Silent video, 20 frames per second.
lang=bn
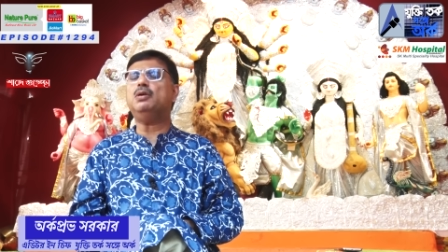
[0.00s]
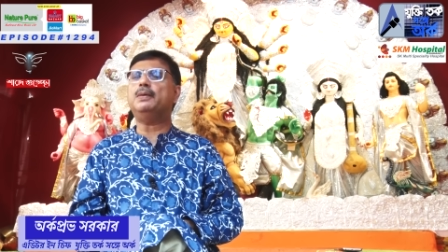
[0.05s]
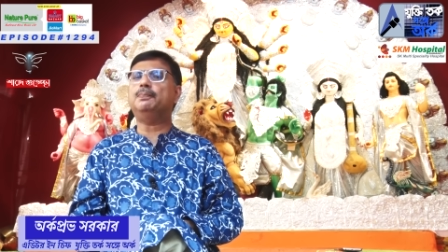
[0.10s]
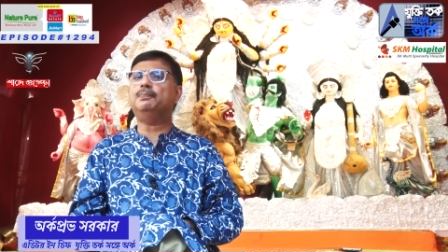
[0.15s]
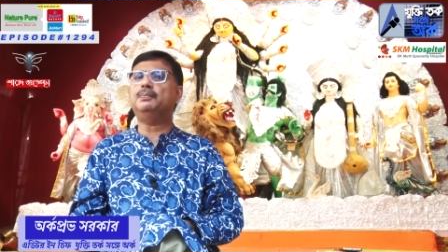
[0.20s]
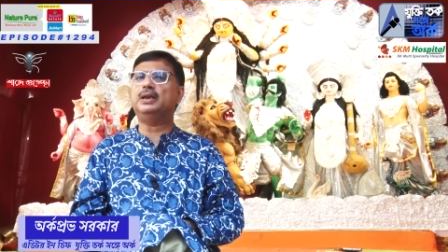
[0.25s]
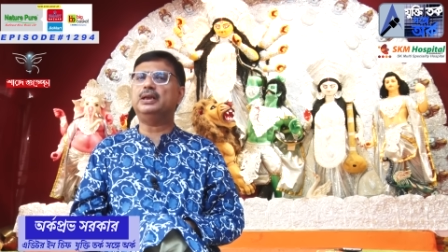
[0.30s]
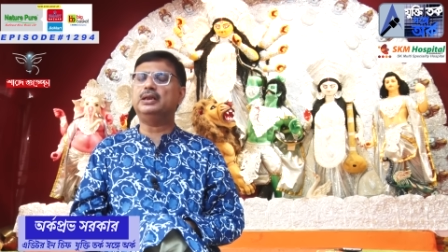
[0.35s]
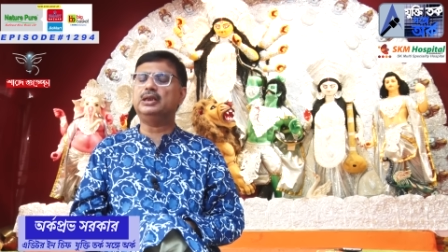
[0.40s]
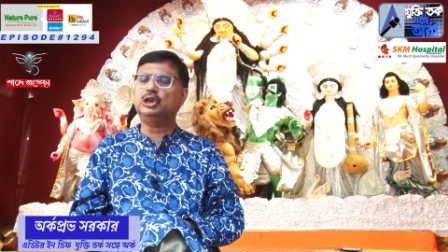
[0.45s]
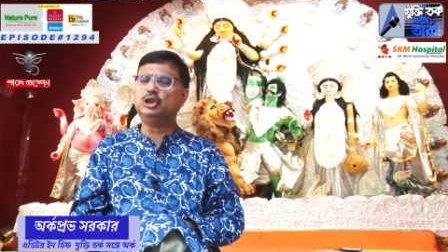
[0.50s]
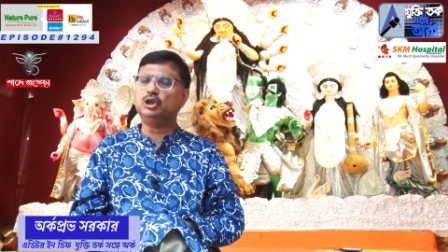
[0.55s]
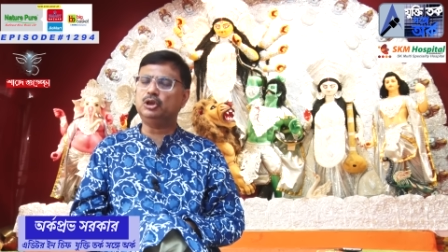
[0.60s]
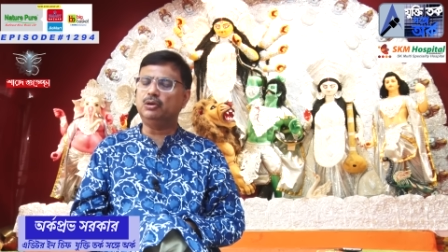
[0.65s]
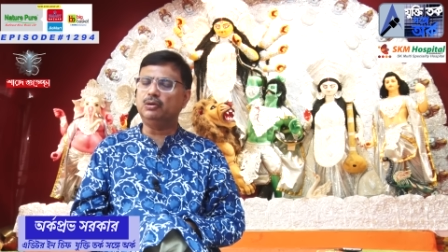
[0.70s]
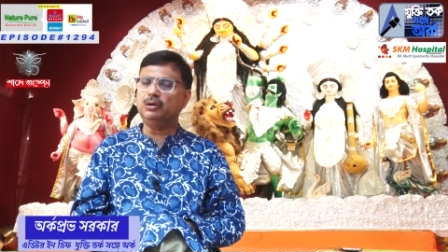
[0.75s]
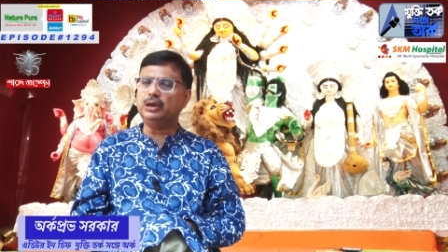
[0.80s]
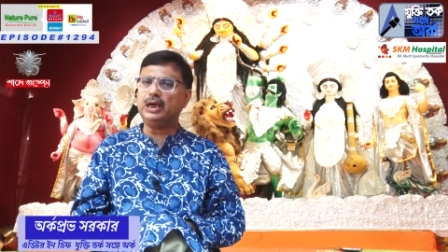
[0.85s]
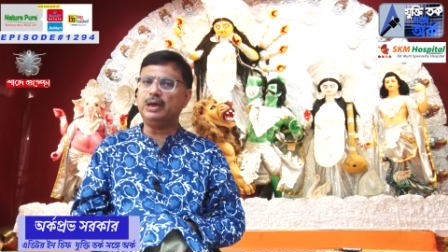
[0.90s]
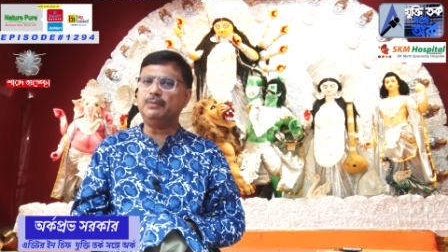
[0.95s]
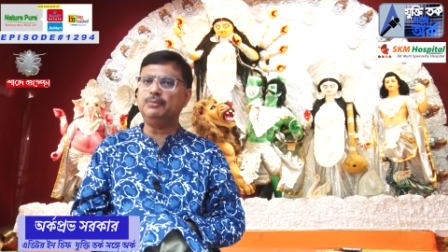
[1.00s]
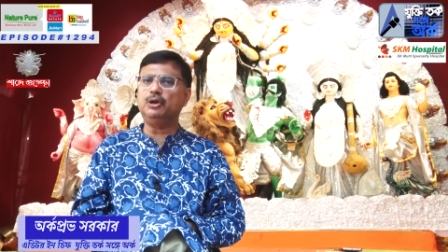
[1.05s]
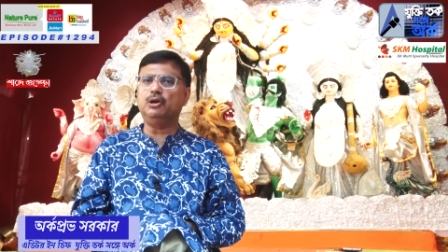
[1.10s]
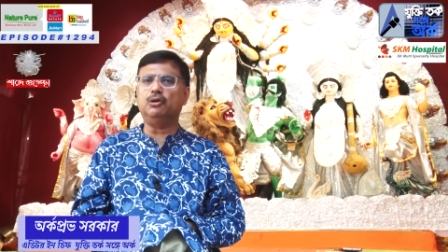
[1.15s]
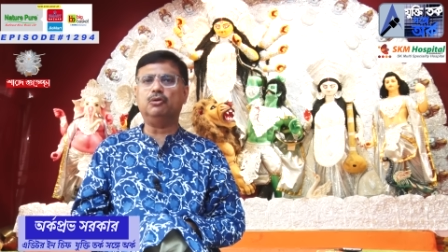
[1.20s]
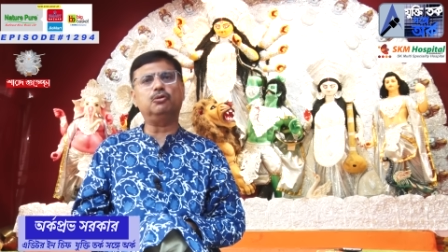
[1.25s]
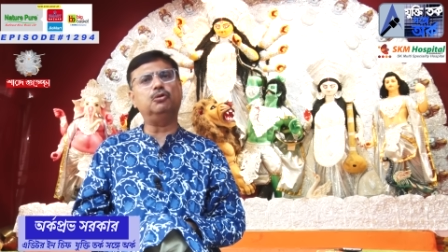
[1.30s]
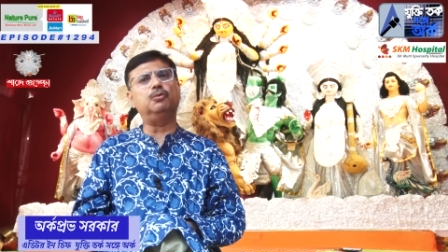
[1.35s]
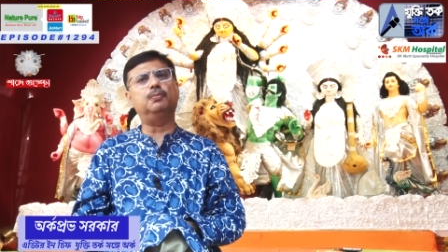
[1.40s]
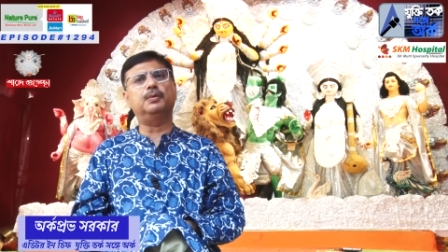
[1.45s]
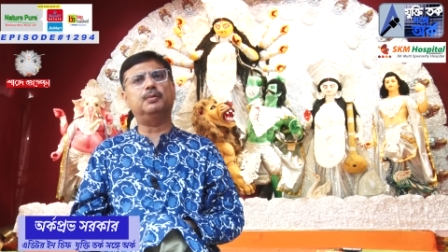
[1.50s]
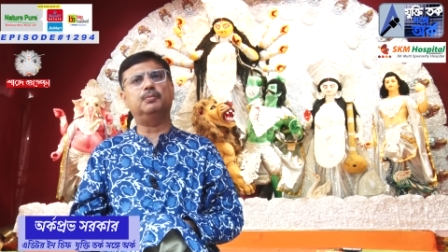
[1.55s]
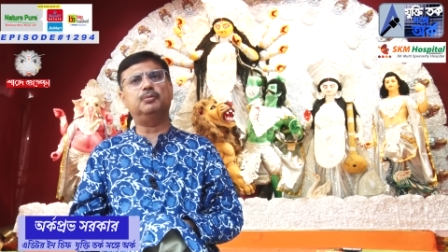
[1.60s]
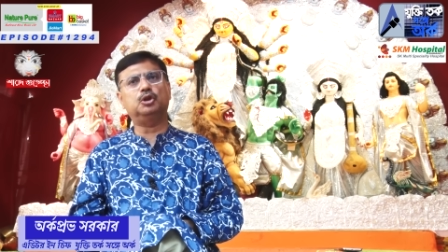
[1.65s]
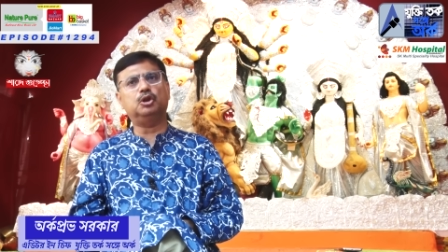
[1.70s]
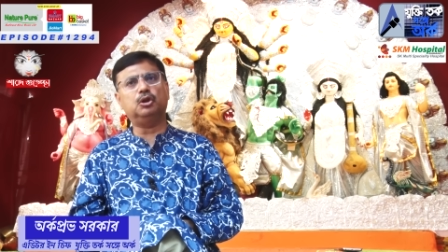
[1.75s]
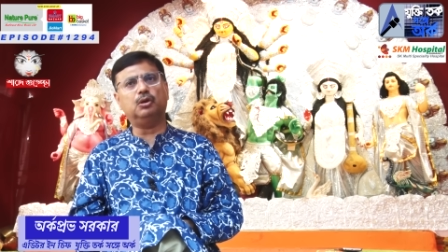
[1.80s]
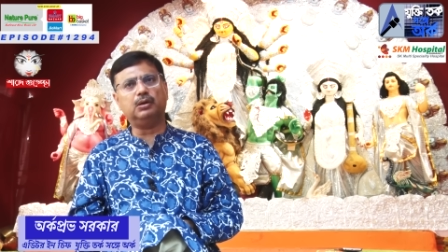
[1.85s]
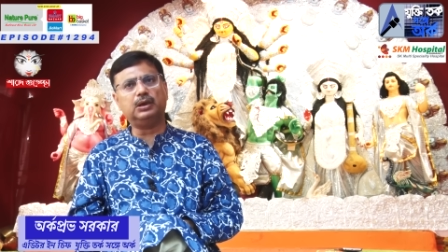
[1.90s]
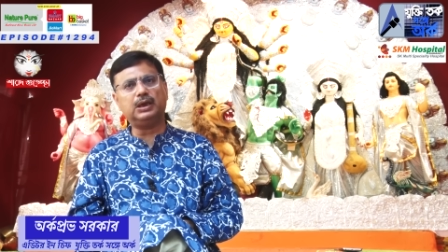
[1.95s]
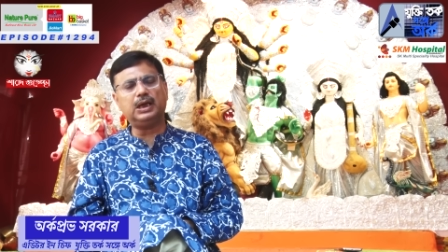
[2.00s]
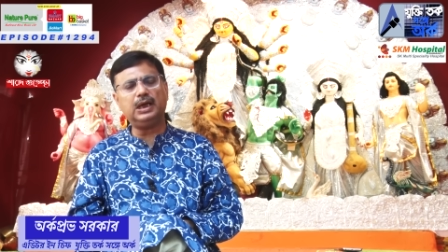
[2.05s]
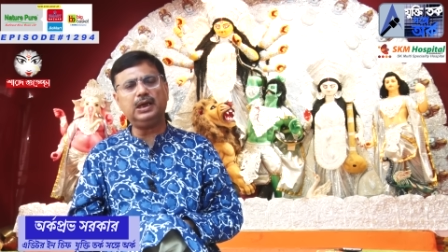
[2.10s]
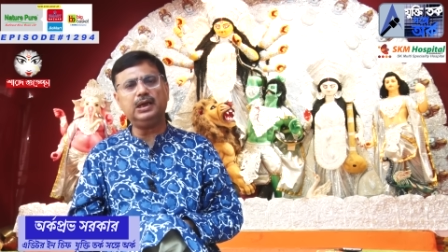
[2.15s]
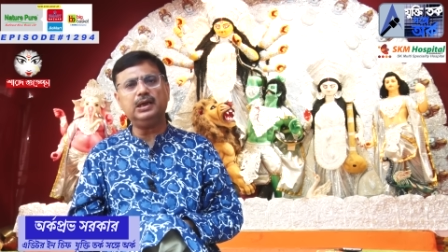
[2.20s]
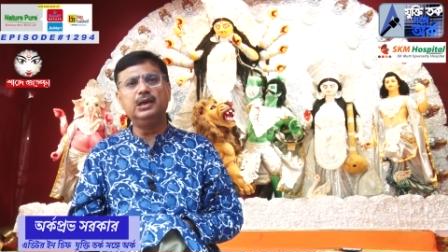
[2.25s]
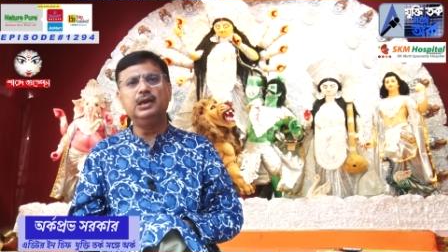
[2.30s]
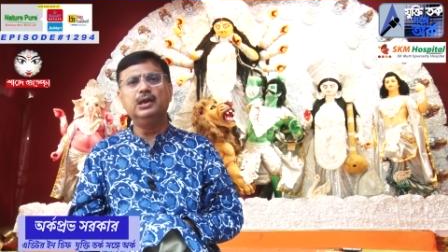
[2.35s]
আপনাদের সঙ্গে আমি অর্কপ্রভ সরকার